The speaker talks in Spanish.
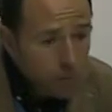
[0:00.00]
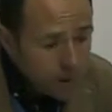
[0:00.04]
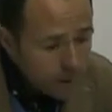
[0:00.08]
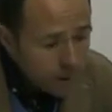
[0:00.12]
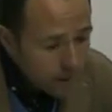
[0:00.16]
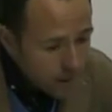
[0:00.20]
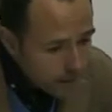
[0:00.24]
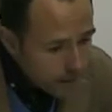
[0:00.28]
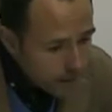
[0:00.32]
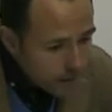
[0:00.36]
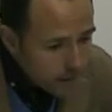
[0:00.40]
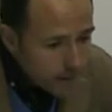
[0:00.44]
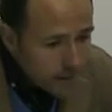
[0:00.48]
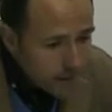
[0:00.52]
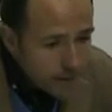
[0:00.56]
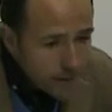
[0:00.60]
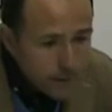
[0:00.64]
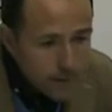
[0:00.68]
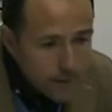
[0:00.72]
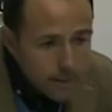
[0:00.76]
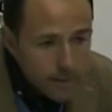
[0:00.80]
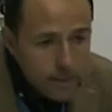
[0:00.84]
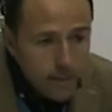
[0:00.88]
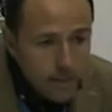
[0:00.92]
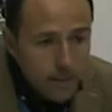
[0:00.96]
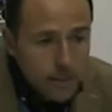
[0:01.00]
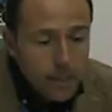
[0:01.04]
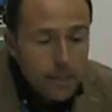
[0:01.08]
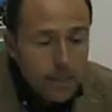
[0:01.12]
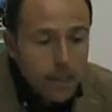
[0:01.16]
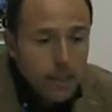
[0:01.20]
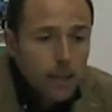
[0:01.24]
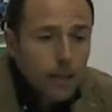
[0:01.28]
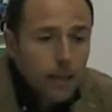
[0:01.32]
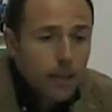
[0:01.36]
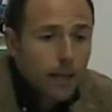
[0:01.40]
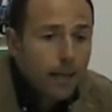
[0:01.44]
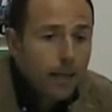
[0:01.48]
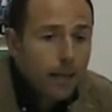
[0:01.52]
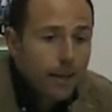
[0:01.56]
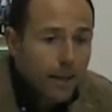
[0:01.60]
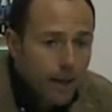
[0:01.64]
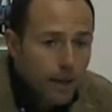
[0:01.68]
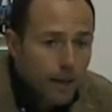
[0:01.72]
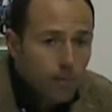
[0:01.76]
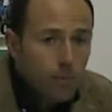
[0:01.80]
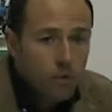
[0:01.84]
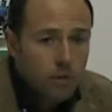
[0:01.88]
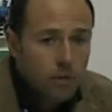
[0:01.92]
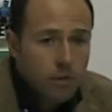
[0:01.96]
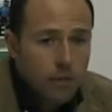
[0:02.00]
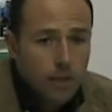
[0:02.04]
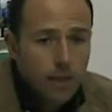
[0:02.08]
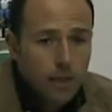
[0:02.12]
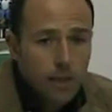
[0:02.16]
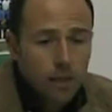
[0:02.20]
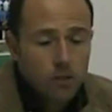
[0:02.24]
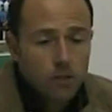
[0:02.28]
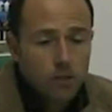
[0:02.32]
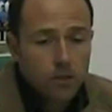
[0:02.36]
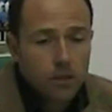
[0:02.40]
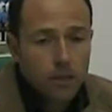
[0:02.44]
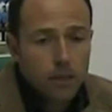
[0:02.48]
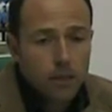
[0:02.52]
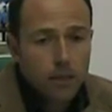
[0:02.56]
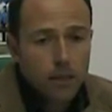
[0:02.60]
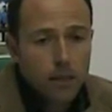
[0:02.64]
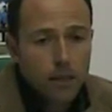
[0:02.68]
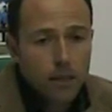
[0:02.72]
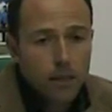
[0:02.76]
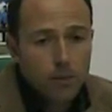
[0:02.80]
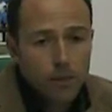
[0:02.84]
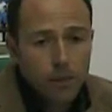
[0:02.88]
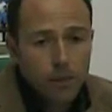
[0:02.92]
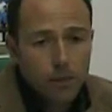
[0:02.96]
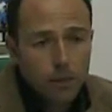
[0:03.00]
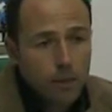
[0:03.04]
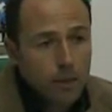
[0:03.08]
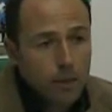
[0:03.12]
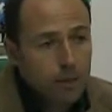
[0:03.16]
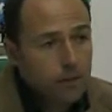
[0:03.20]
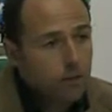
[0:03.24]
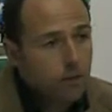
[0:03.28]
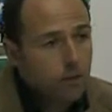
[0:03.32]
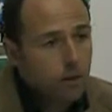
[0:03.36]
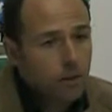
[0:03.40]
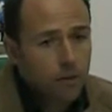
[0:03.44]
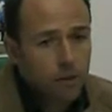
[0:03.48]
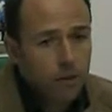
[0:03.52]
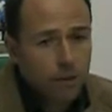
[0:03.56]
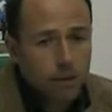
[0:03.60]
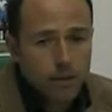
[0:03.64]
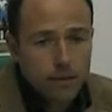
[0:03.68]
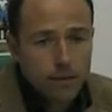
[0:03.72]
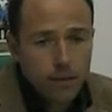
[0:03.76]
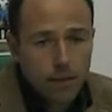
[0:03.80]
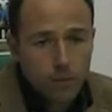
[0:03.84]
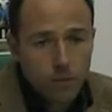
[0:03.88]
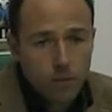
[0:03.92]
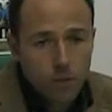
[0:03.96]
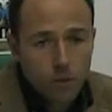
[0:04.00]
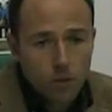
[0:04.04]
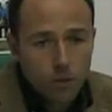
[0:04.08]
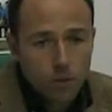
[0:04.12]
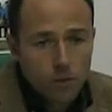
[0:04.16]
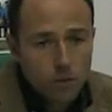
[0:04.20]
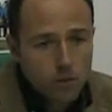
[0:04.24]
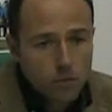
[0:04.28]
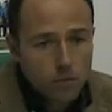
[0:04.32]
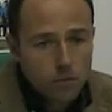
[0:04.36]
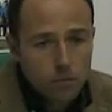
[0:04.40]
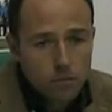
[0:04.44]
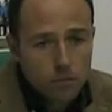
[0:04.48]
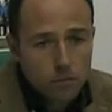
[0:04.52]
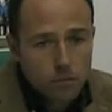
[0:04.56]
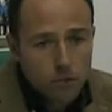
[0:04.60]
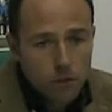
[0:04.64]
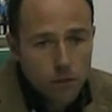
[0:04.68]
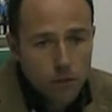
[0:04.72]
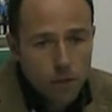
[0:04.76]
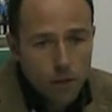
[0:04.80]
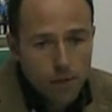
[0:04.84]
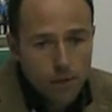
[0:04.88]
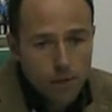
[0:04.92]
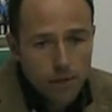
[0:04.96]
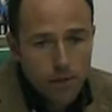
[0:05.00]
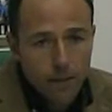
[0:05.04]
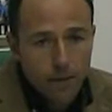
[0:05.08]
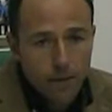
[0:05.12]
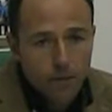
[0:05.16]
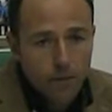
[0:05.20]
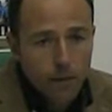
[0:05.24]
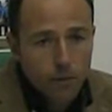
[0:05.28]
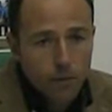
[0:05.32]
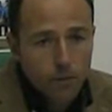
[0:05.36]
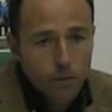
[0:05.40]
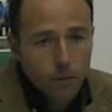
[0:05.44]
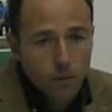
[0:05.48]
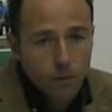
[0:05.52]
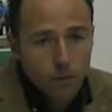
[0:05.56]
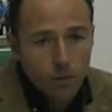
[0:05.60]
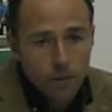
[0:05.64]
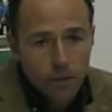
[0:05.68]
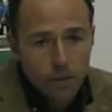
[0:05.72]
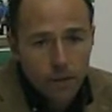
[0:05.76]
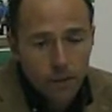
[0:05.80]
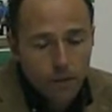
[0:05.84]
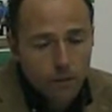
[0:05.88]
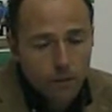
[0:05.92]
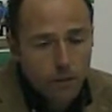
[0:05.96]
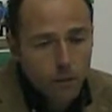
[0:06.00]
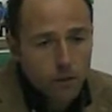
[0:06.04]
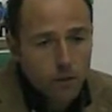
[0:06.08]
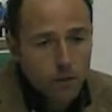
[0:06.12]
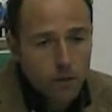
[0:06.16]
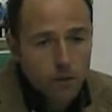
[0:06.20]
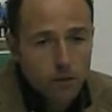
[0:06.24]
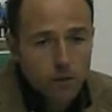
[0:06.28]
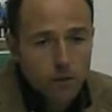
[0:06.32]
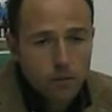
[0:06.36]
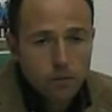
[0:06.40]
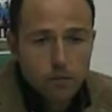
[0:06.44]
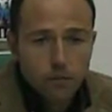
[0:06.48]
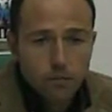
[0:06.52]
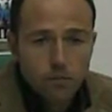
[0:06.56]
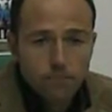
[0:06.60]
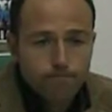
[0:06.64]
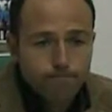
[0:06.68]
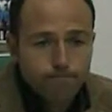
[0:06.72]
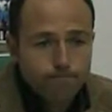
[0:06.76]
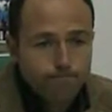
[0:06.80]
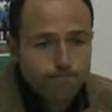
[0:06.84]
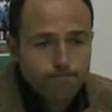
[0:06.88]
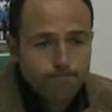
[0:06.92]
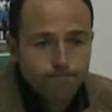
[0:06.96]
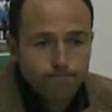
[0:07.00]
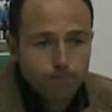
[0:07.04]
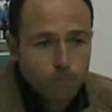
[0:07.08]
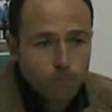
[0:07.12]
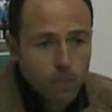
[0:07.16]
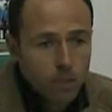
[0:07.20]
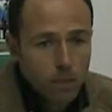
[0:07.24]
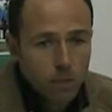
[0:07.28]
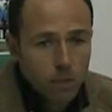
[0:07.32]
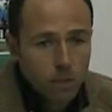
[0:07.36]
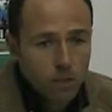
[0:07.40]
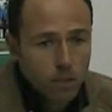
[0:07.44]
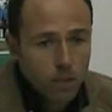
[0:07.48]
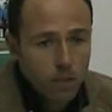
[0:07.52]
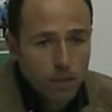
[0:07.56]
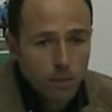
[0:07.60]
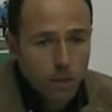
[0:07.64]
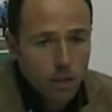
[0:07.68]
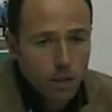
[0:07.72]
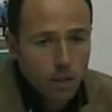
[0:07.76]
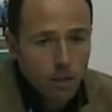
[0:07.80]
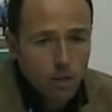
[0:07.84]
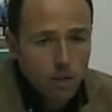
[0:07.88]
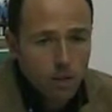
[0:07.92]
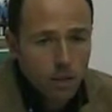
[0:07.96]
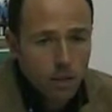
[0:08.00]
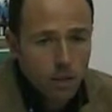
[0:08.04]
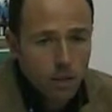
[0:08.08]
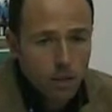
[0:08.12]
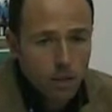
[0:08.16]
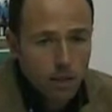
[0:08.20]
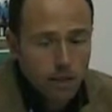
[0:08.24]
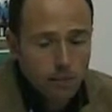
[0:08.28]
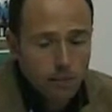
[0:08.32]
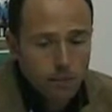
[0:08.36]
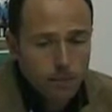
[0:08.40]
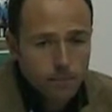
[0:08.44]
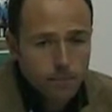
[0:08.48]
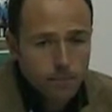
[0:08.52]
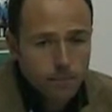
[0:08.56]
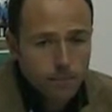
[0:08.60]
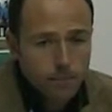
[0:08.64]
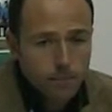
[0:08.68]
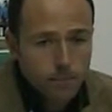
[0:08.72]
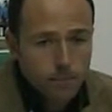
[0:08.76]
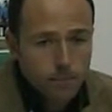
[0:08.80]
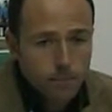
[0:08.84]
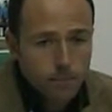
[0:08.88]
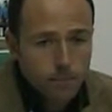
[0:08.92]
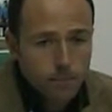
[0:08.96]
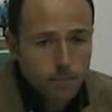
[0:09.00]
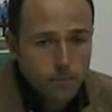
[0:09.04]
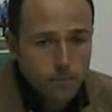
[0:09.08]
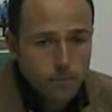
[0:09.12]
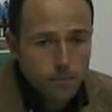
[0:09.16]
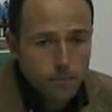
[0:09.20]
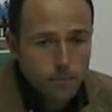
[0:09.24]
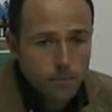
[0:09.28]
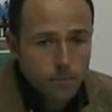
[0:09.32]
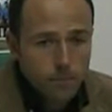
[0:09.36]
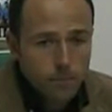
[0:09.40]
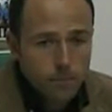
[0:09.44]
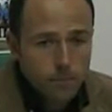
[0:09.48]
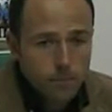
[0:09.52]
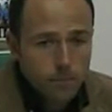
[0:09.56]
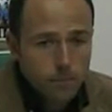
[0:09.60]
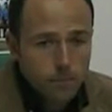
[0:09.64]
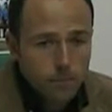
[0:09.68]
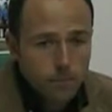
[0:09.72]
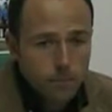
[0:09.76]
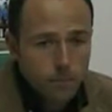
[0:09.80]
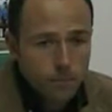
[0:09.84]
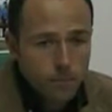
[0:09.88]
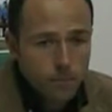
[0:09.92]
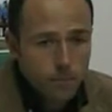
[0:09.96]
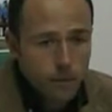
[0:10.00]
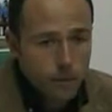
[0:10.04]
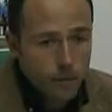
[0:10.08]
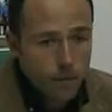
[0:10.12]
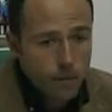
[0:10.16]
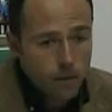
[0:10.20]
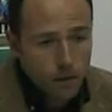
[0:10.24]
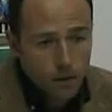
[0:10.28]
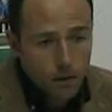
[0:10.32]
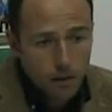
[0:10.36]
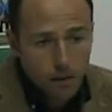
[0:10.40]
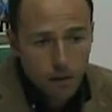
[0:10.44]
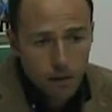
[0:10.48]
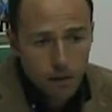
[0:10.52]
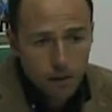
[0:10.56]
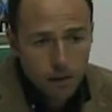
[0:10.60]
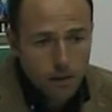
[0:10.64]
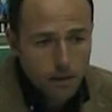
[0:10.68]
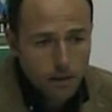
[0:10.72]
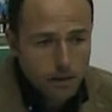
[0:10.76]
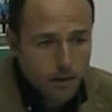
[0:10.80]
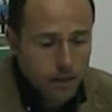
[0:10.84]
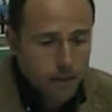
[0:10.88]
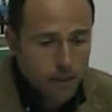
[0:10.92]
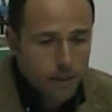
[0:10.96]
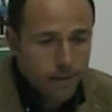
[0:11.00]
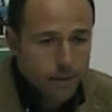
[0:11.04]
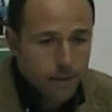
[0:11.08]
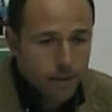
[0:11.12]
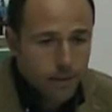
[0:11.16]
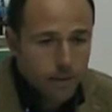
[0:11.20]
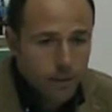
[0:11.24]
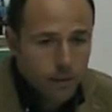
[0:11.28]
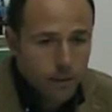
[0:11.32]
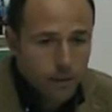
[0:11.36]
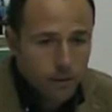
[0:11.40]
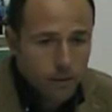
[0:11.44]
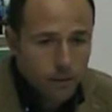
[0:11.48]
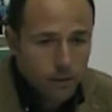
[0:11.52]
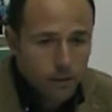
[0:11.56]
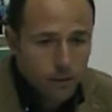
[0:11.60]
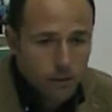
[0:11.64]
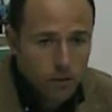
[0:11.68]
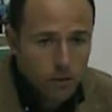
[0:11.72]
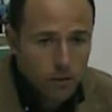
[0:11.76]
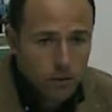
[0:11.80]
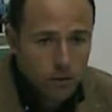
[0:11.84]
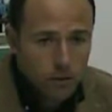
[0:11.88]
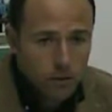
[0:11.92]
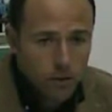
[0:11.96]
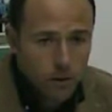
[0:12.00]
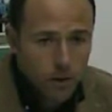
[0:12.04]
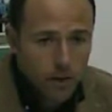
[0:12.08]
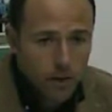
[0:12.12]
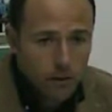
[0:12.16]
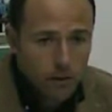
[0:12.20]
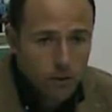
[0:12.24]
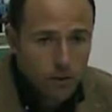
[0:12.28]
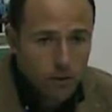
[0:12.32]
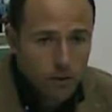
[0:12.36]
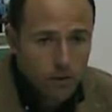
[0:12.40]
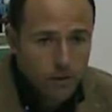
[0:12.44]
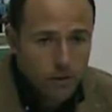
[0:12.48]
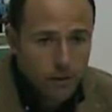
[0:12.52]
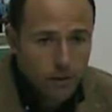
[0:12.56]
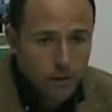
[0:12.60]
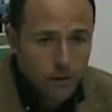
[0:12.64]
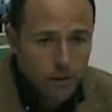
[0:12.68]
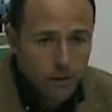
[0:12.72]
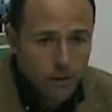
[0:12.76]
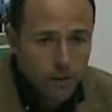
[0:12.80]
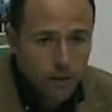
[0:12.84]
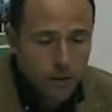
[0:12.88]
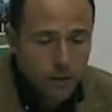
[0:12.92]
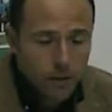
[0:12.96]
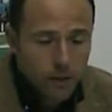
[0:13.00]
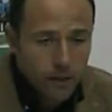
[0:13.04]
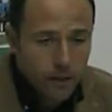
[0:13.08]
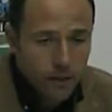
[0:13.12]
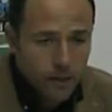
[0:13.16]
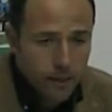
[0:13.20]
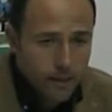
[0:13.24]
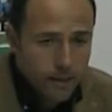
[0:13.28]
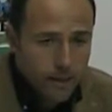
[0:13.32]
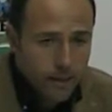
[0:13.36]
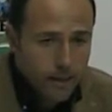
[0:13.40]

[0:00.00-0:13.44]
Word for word: pues, creemos tener las cosas claras, pero en la situación que estamos nos atenazamos, los nervios y no tenemos las cosas claras. ¿Y la solución? Seguir trabajando, y buscando otras opciones.